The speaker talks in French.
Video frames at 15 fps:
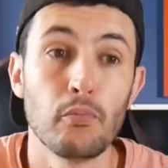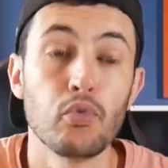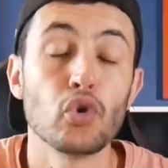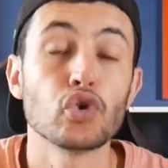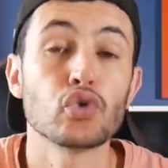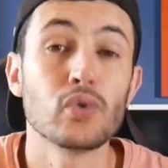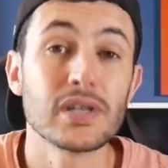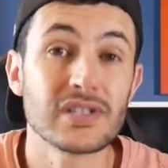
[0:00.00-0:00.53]

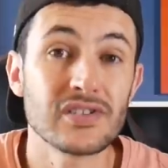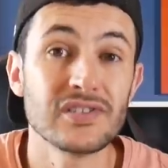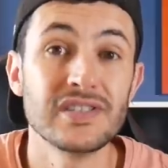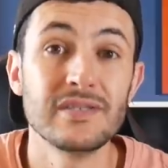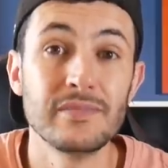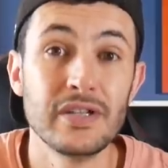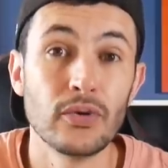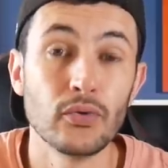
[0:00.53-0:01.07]
pour
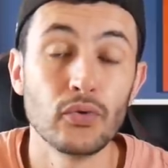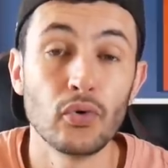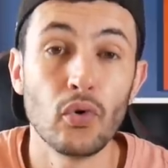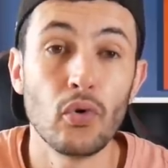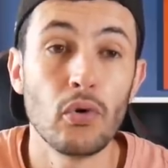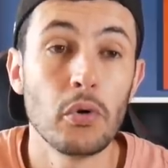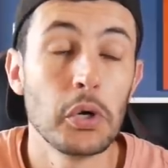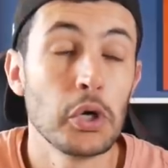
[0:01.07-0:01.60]
70 millions
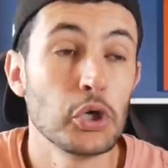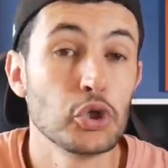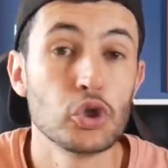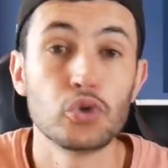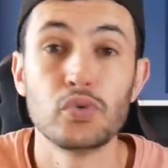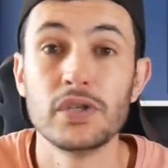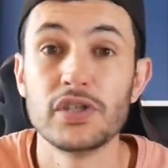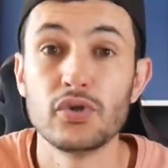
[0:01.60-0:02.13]
d'euros. Je
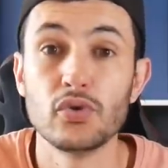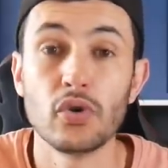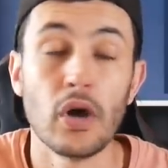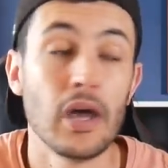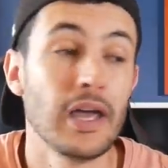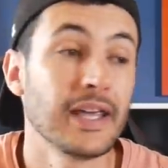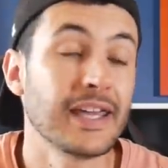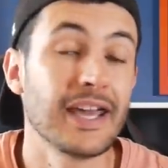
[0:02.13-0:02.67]
suis sûr
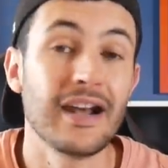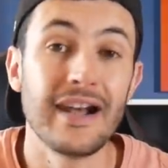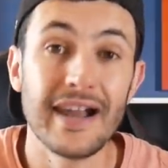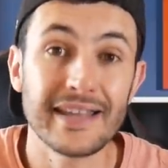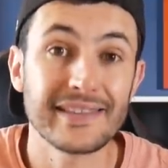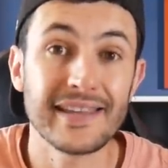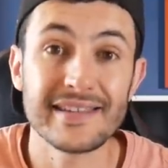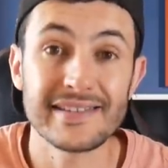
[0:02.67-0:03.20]
qu'un
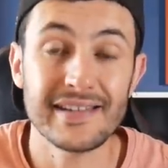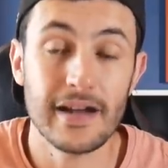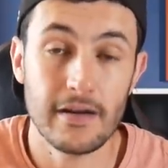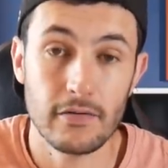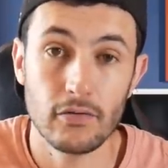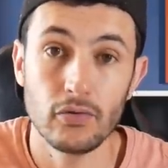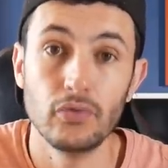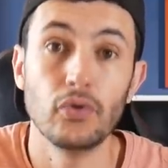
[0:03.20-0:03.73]

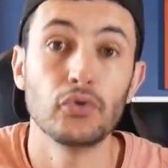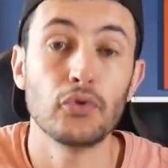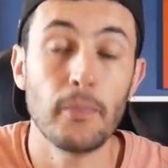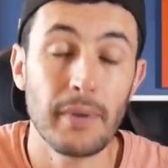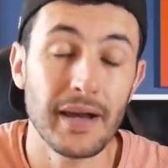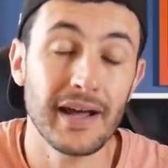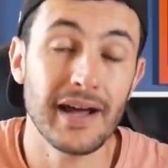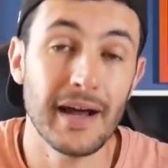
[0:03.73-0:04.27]
Lataza, dont on
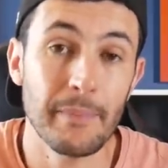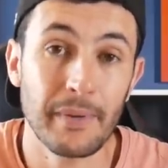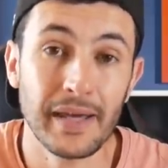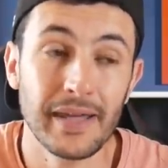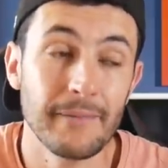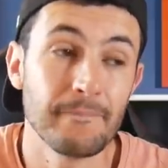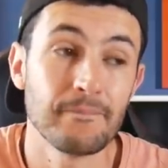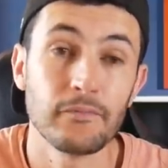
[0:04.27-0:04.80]
parlera
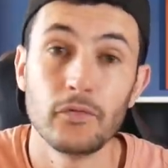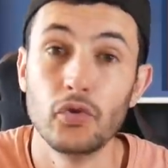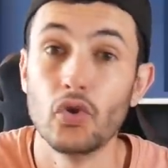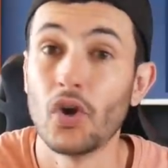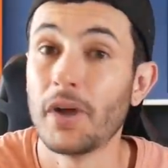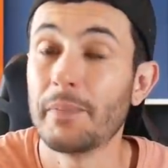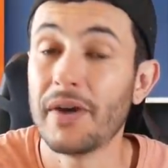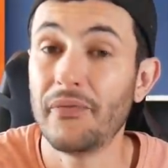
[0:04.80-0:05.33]
après,
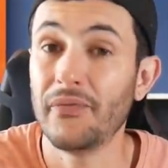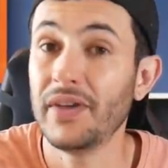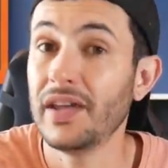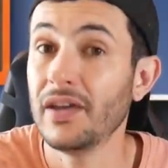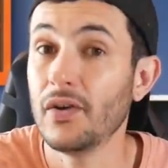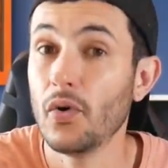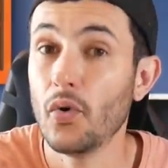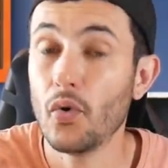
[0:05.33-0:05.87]
n'aurait pas
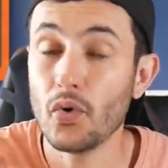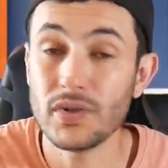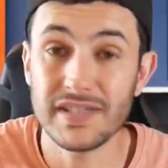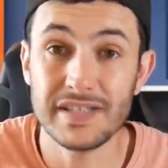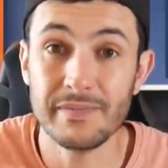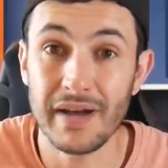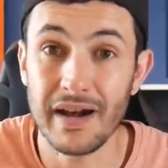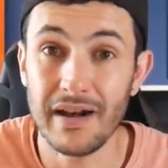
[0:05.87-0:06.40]
fait
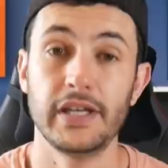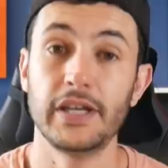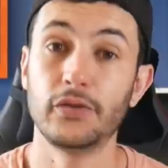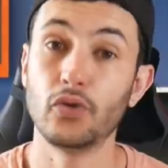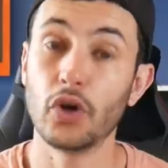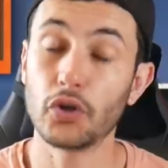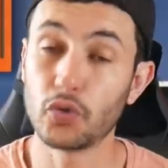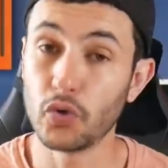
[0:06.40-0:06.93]
aussi mal. Et
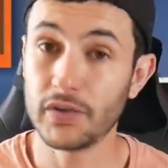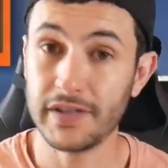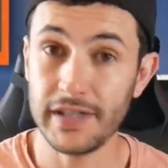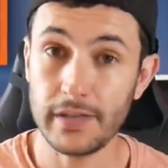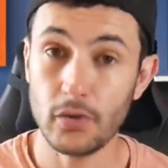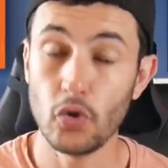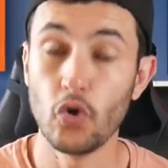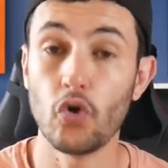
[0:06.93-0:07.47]
de l'autre
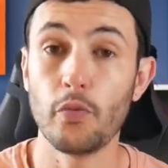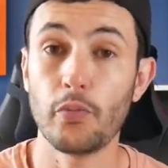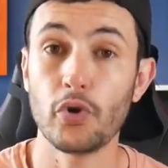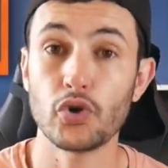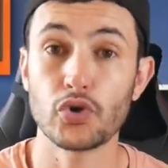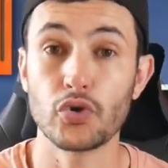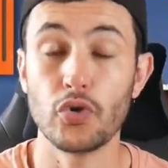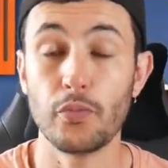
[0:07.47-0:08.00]
côté, le
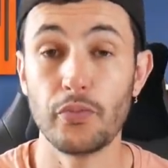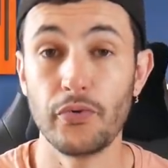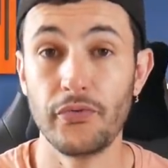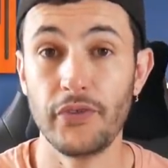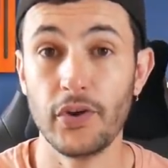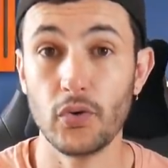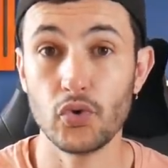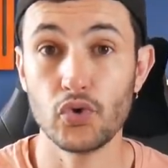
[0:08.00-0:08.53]
reproche que l'on peut
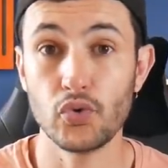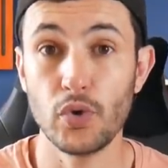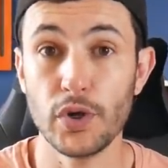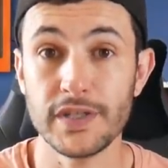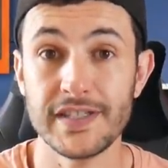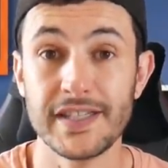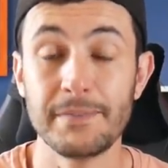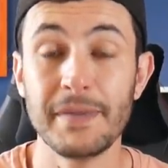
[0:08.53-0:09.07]
faire aux
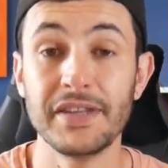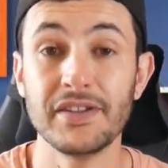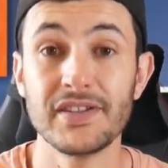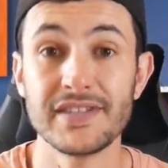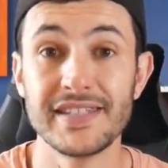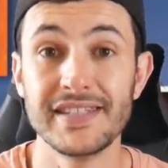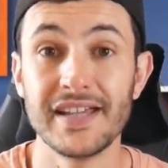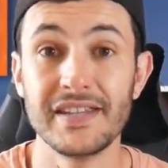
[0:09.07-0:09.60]
joueurs, c'est que
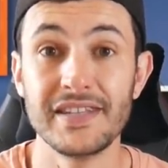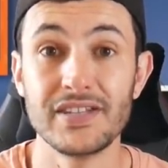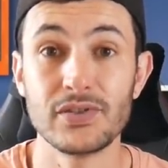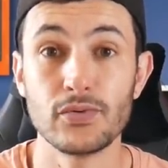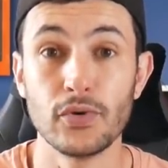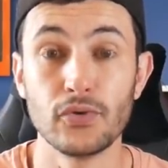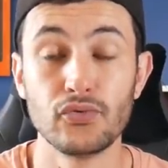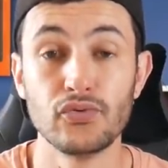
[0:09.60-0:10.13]
maintenant ces derniers
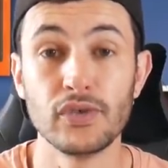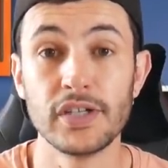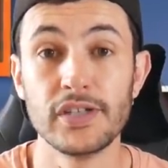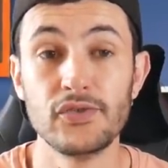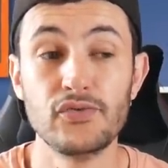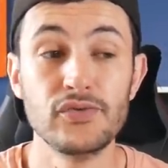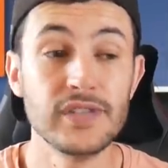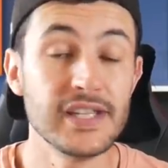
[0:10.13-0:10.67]
sont entourés
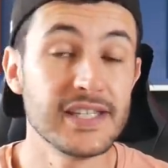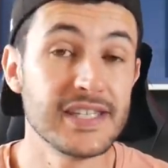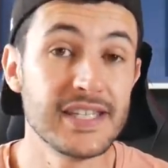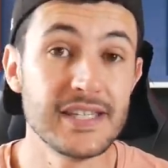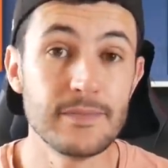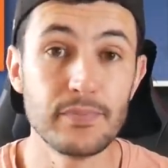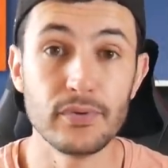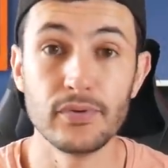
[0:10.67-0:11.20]
d'une
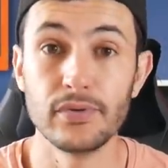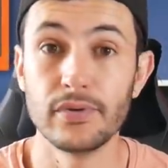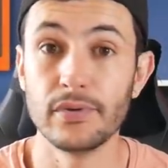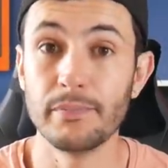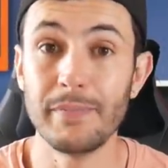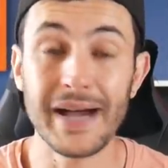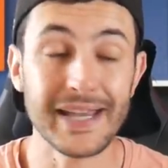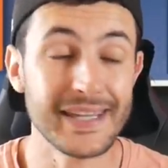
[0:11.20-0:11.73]
équipe
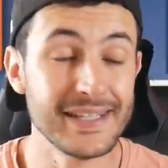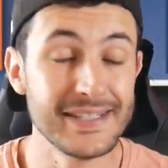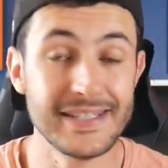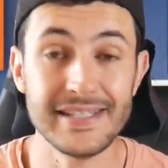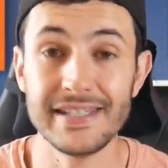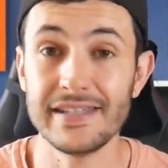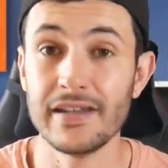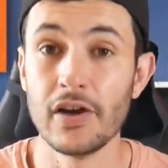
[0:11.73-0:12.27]
euh,
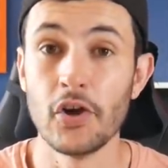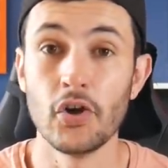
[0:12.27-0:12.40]
marketing,